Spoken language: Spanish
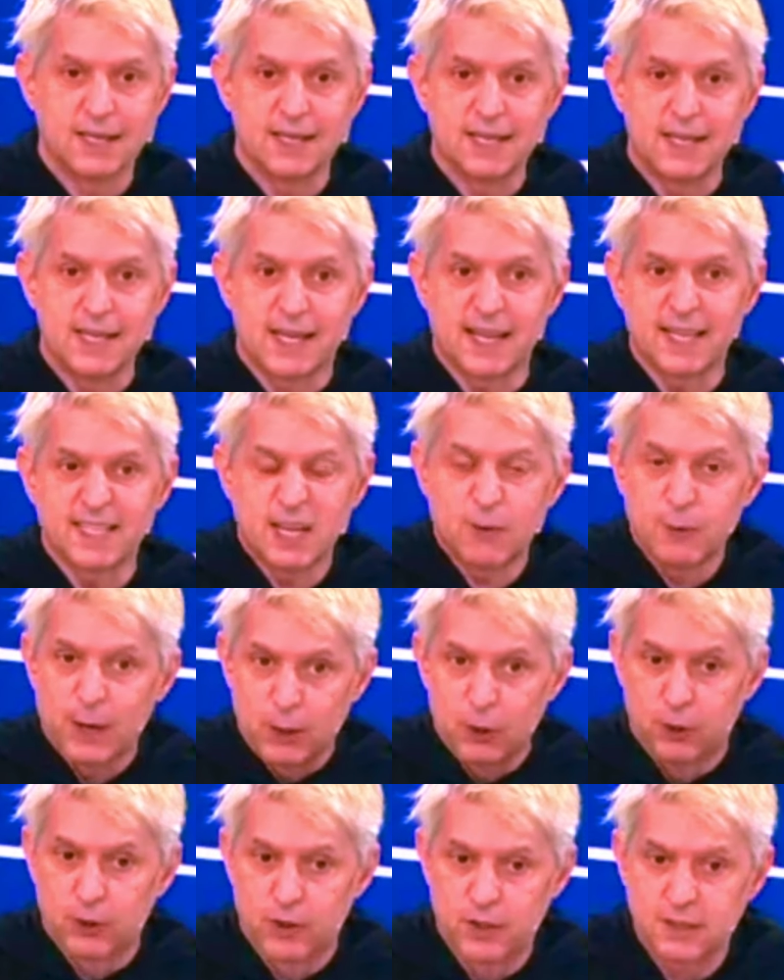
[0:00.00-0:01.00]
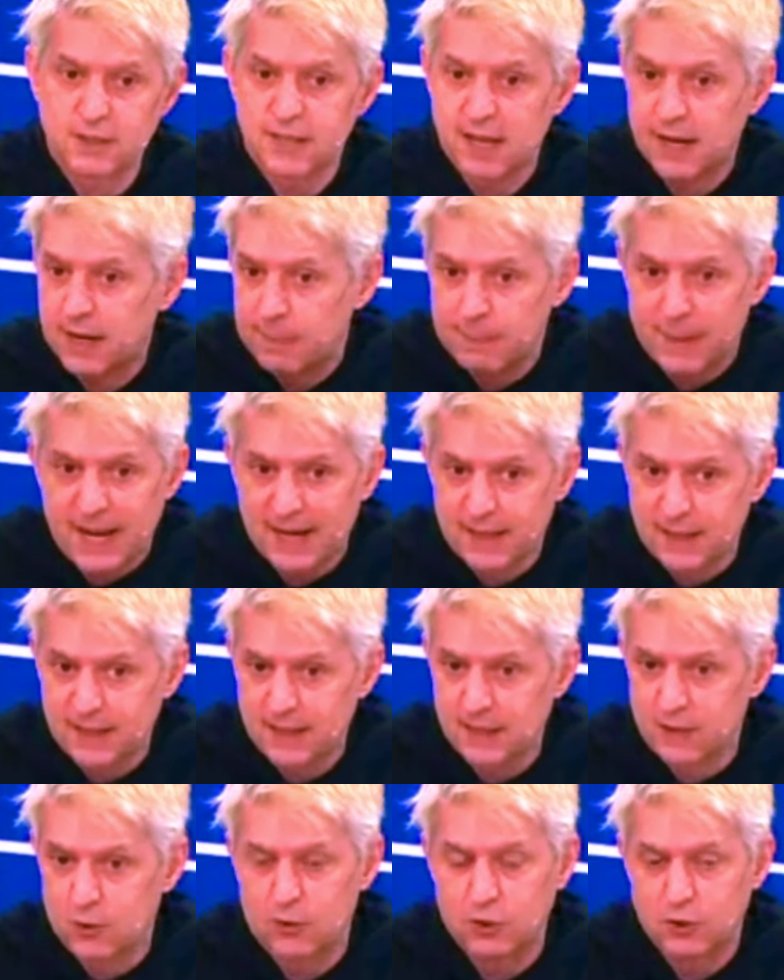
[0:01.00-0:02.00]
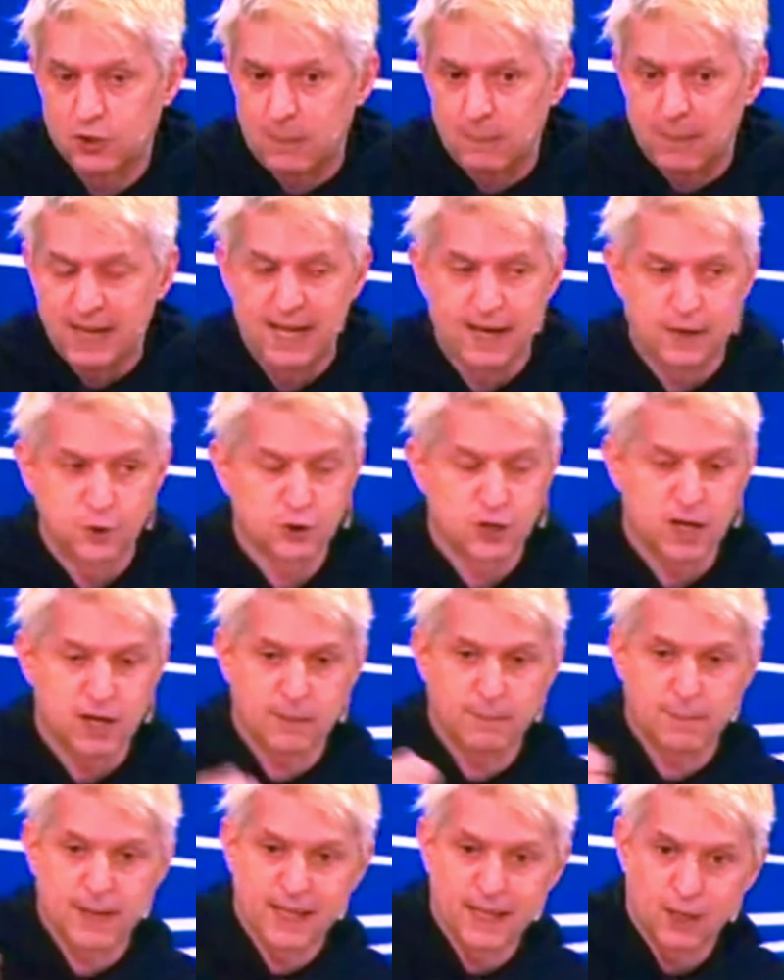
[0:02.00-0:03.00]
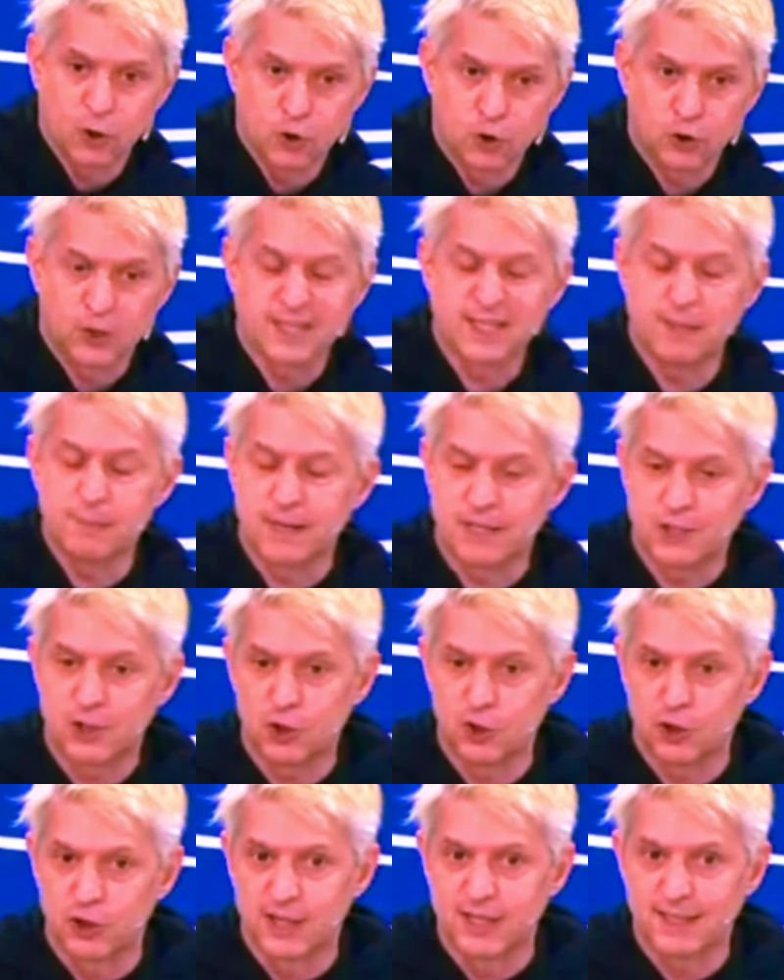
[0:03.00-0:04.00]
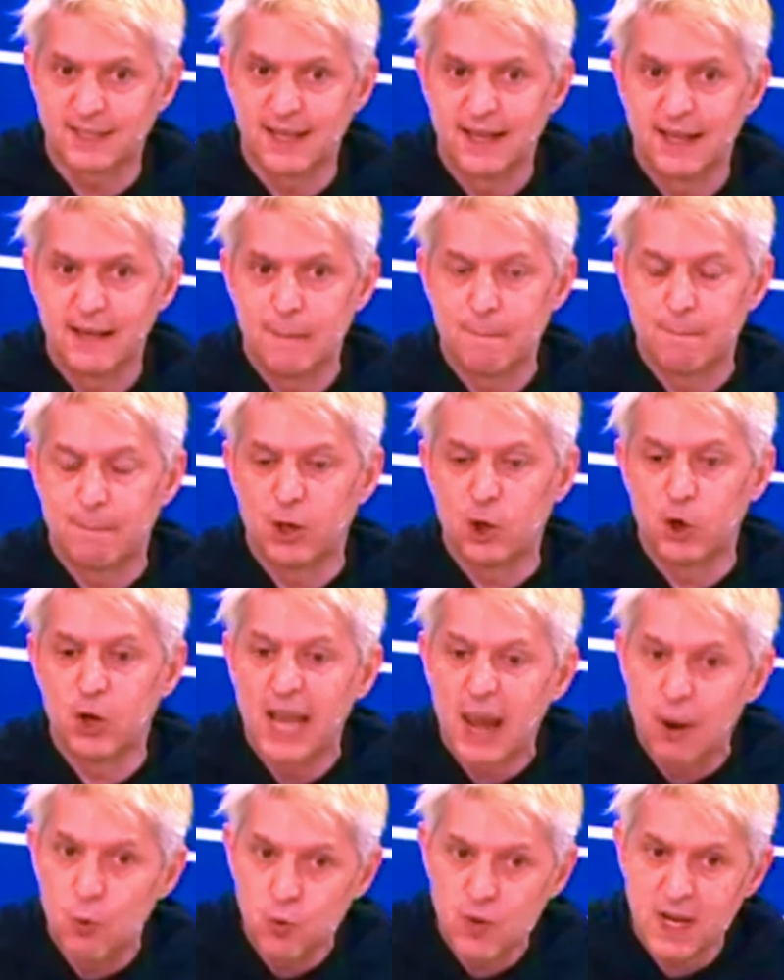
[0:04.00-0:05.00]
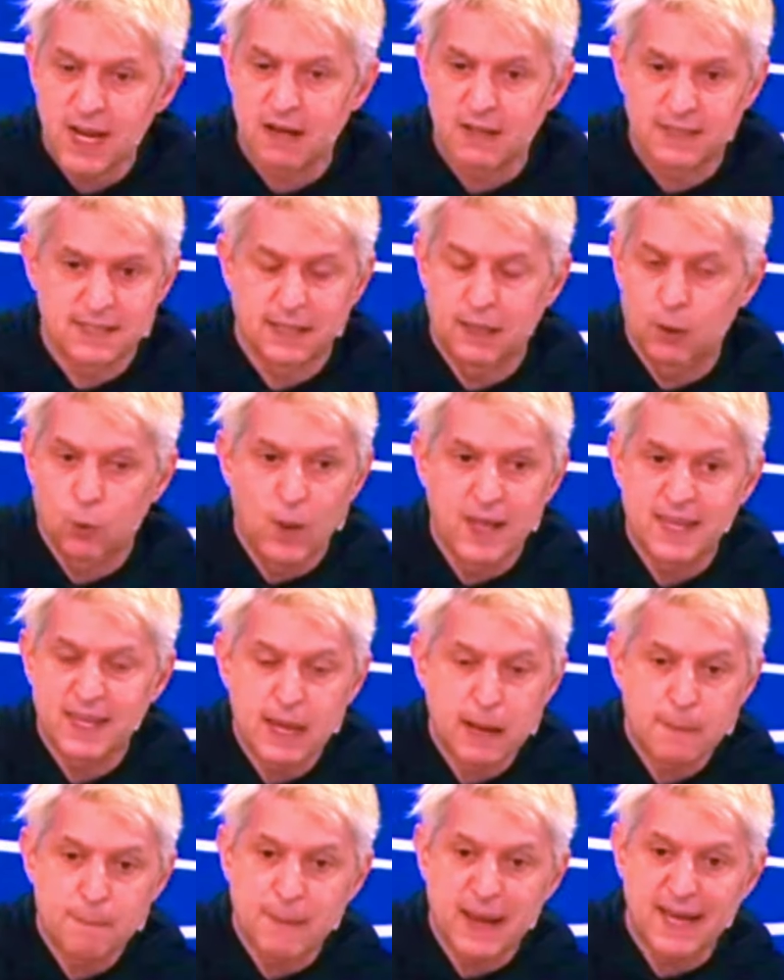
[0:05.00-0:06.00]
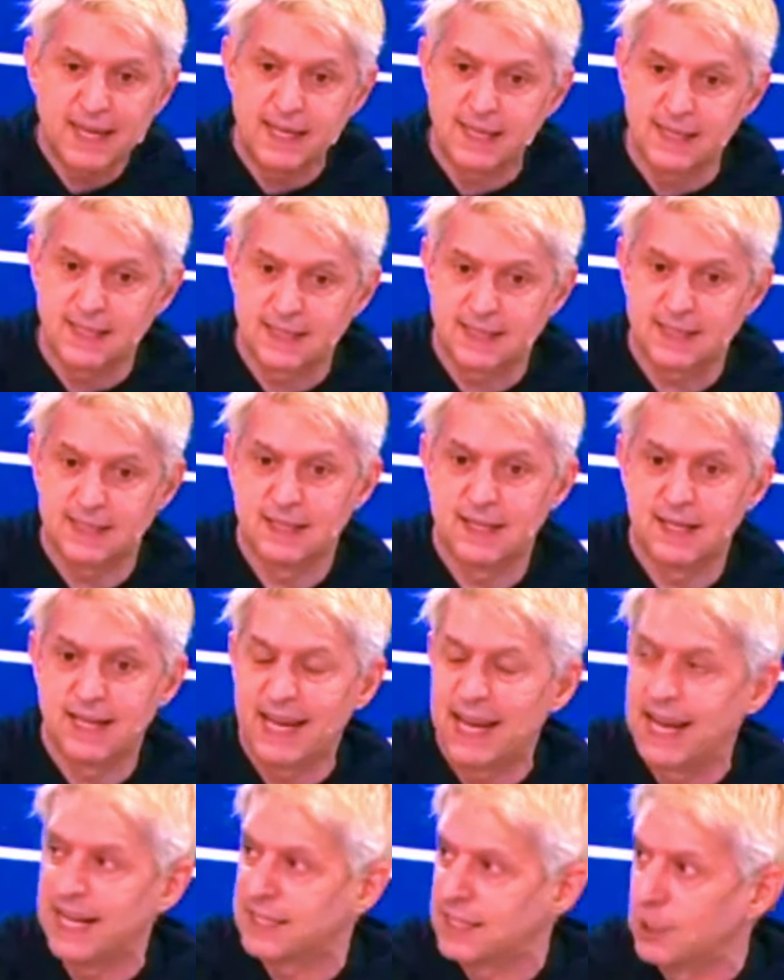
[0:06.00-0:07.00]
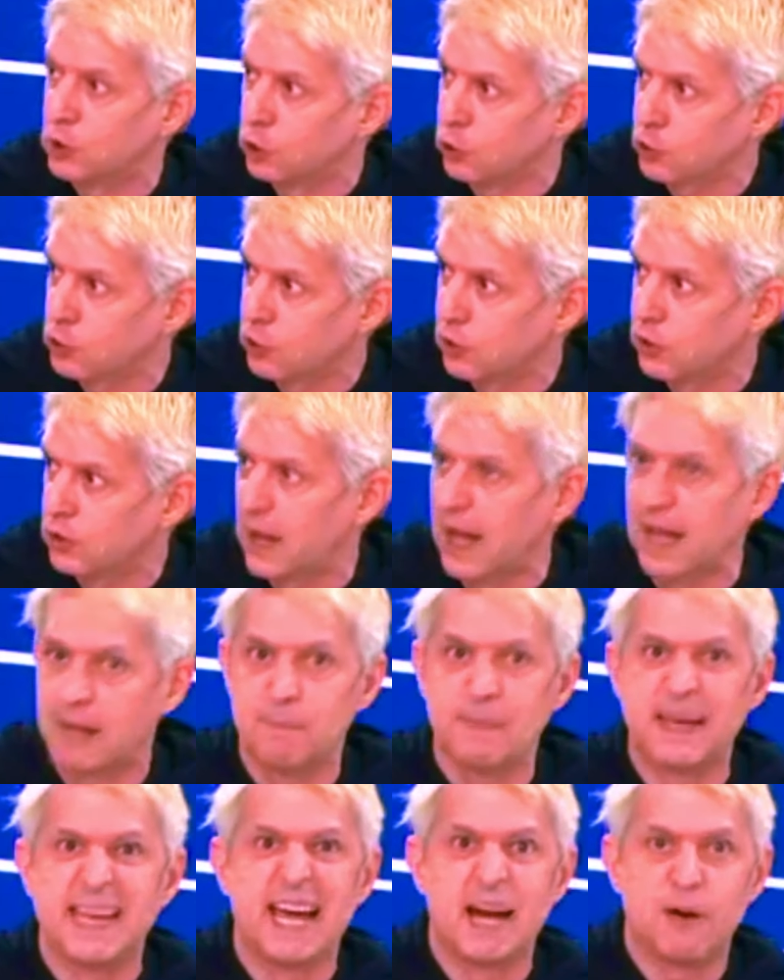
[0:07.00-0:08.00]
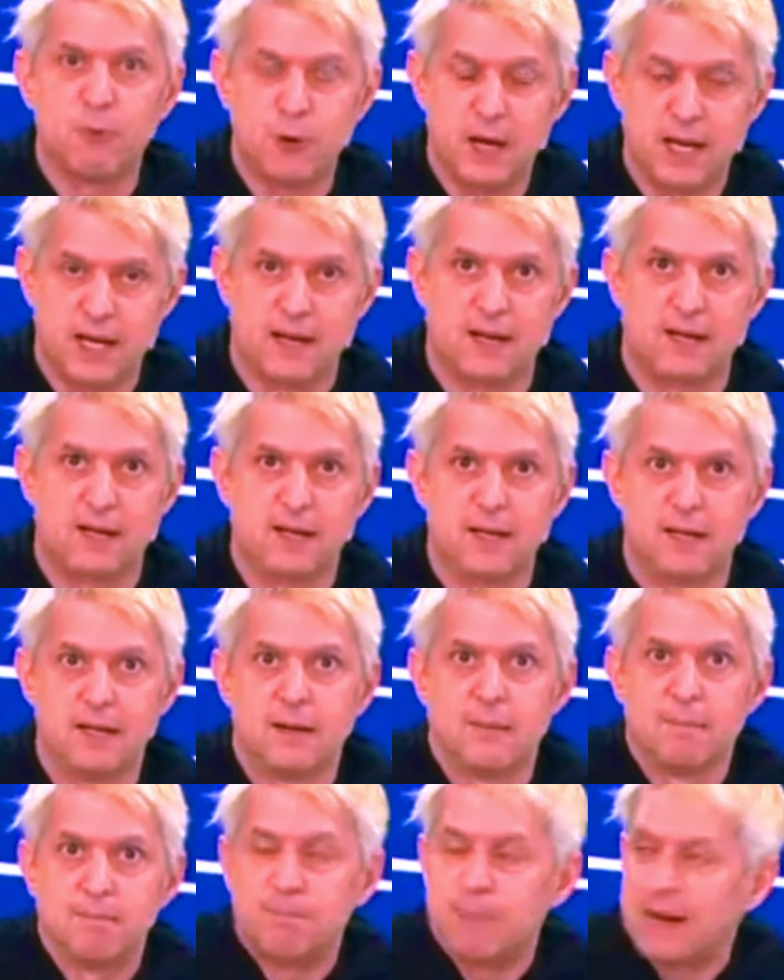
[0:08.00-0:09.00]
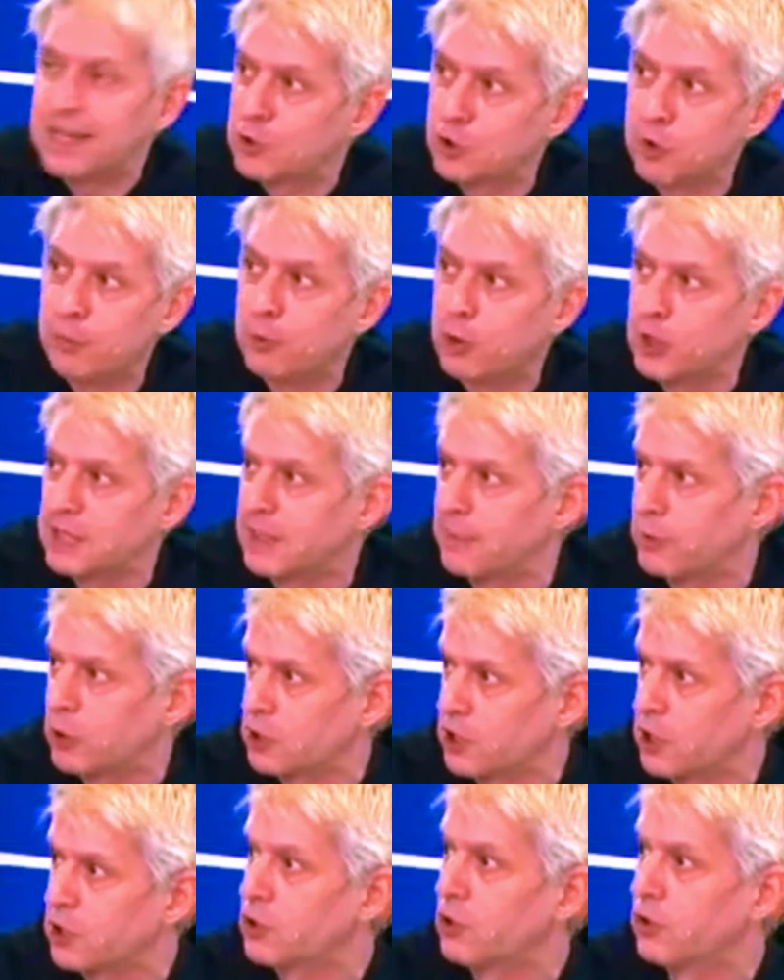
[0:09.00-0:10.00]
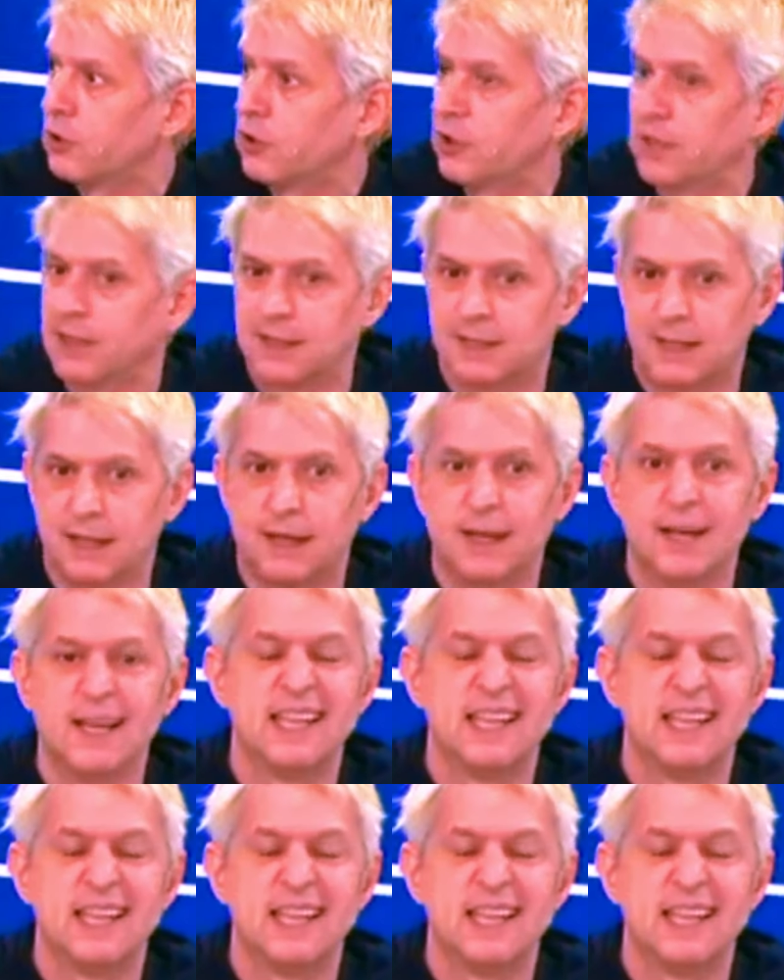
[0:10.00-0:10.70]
Y que ese valor se reparte con los empleados, se reparte con otras inversiones, pero es la única, si cualquier país exitoso, admirable, pasó por ese proceso en donde decir